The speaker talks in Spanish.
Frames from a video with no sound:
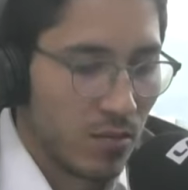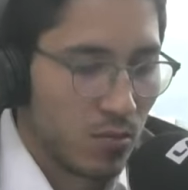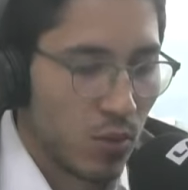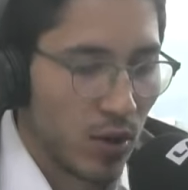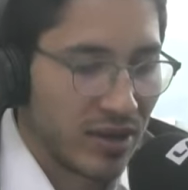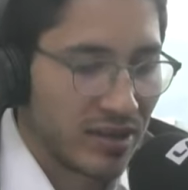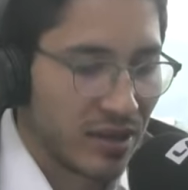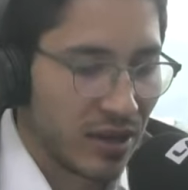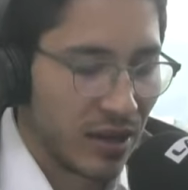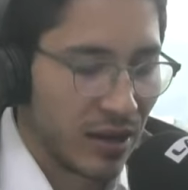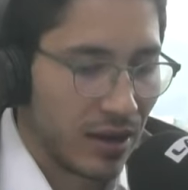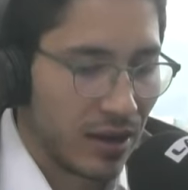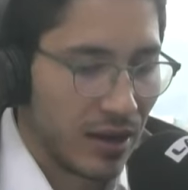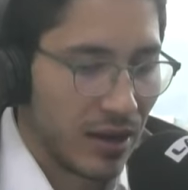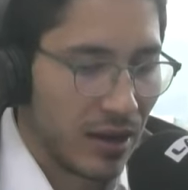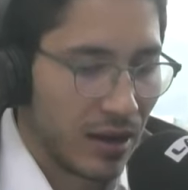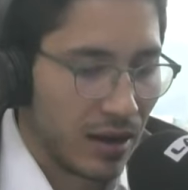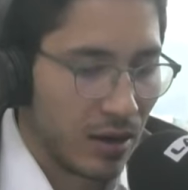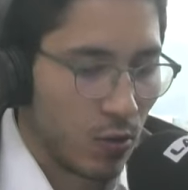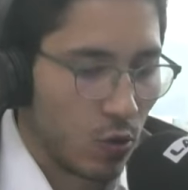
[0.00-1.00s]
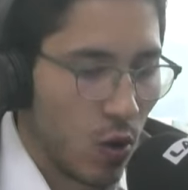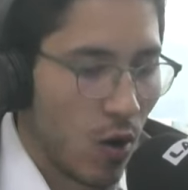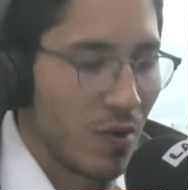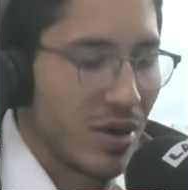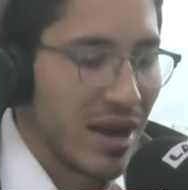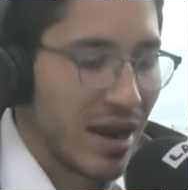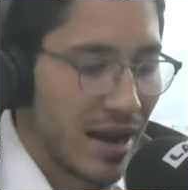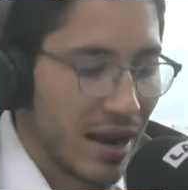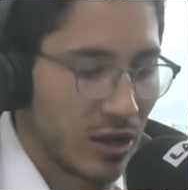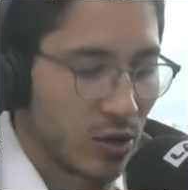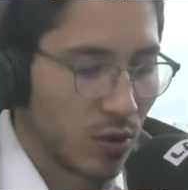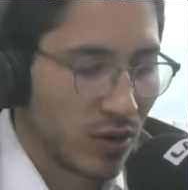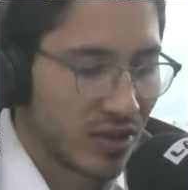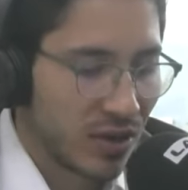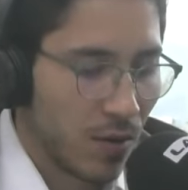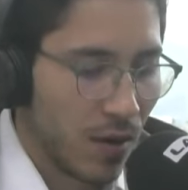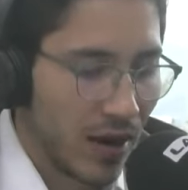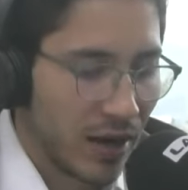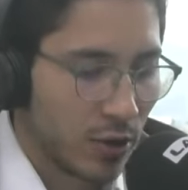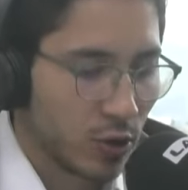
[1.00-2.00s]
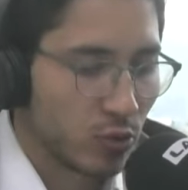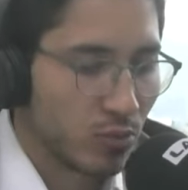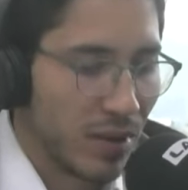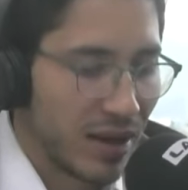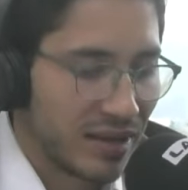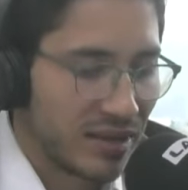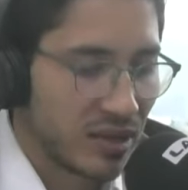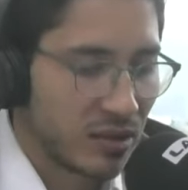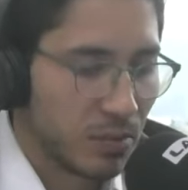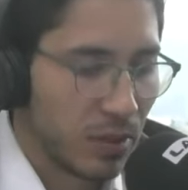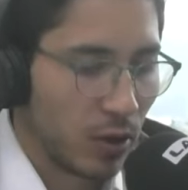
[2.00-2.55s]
pues eh, eh, lo habían hecho hace varios meses,